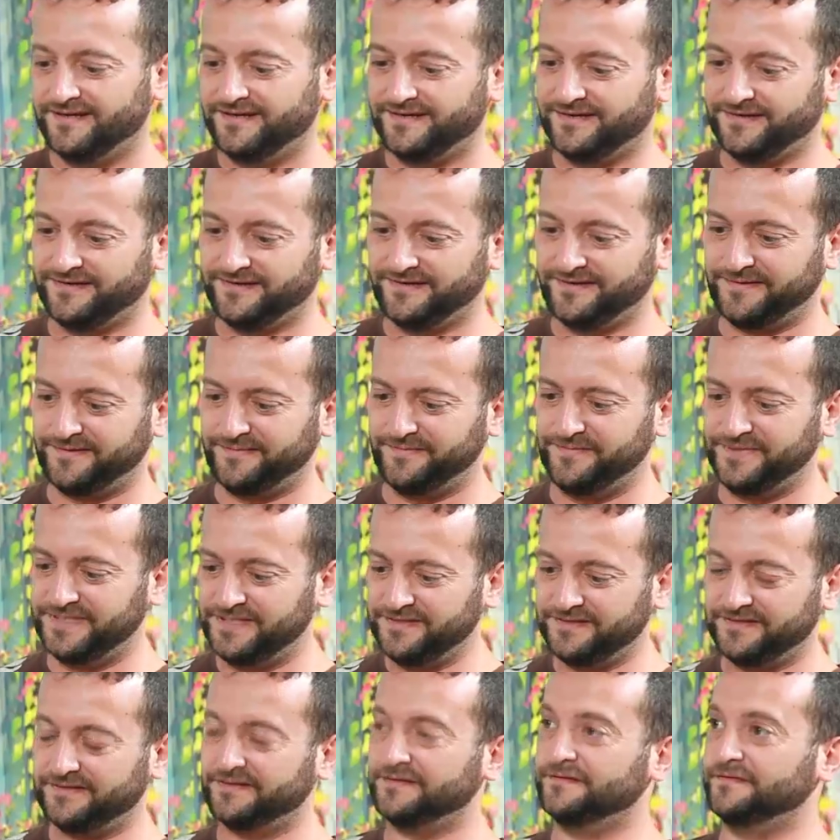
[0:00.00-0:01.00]
آه،
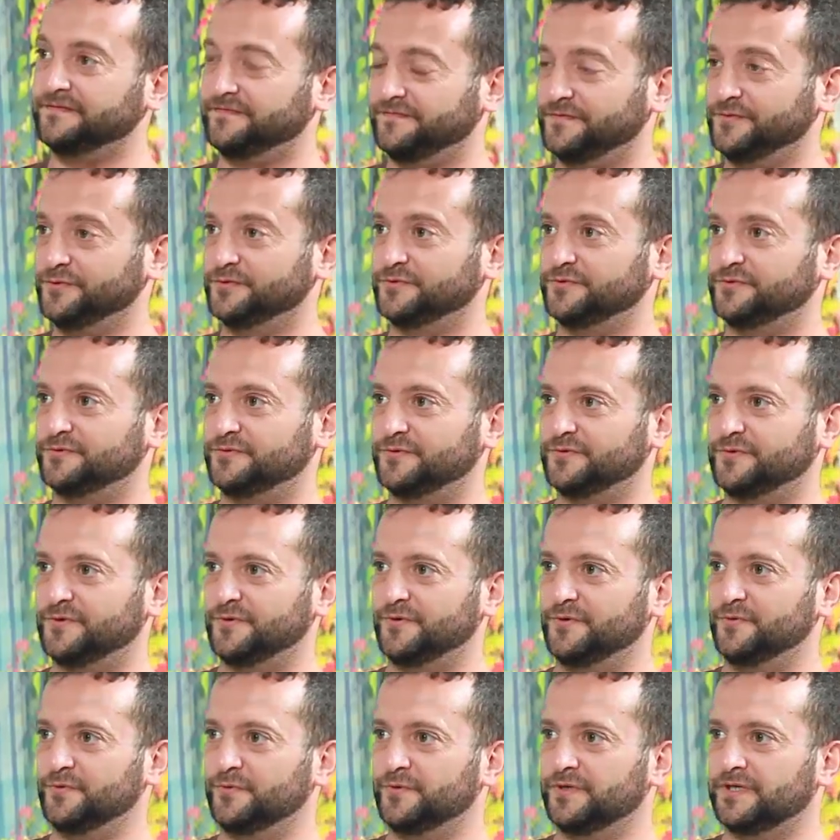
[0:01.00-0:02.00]
بدق فلوت
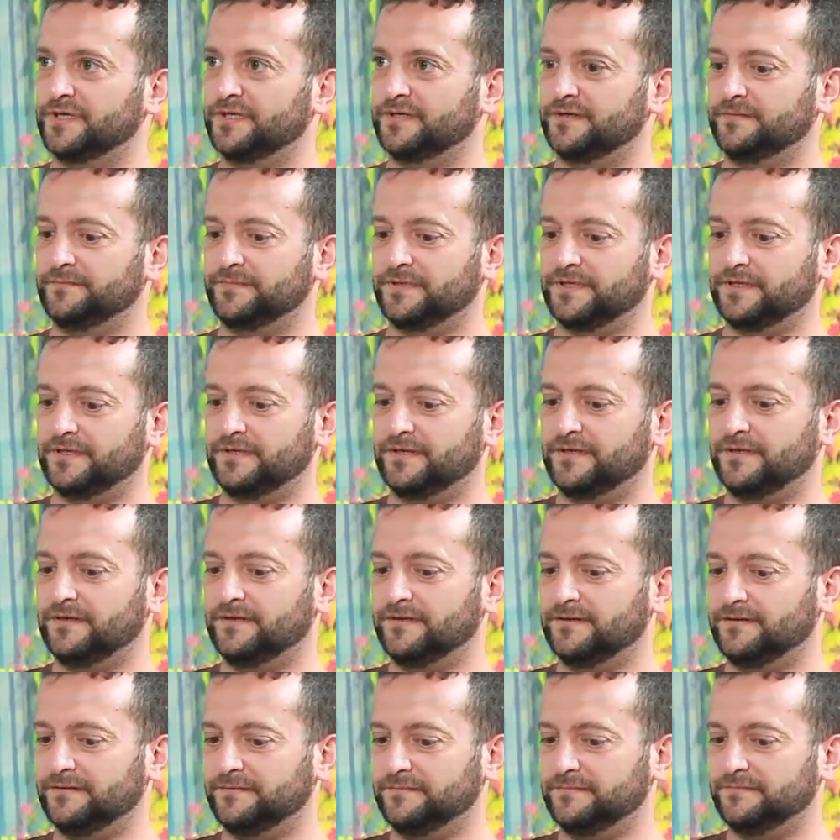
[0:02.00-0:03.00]
هو مم.
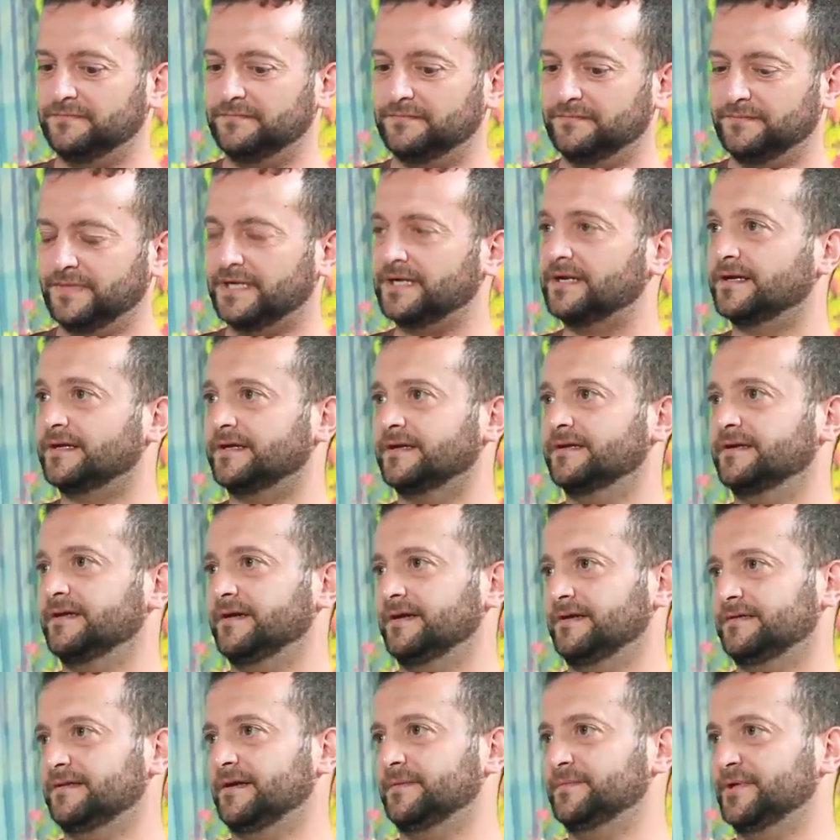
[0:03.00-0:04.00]
بقى مره كان
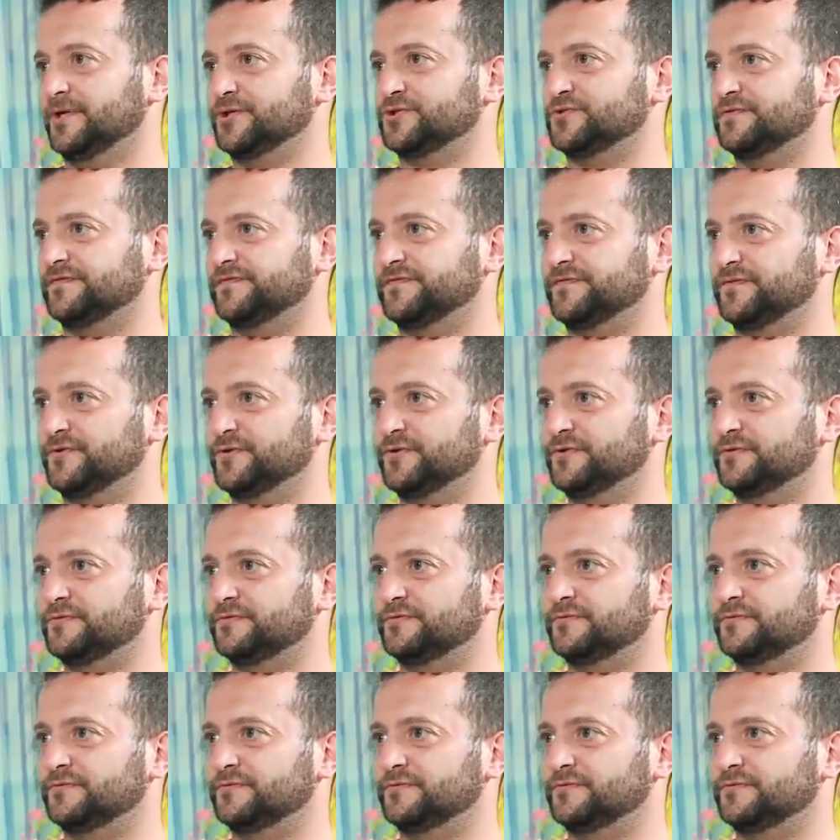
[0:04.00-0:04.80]
قاعد عم يعزف فلوت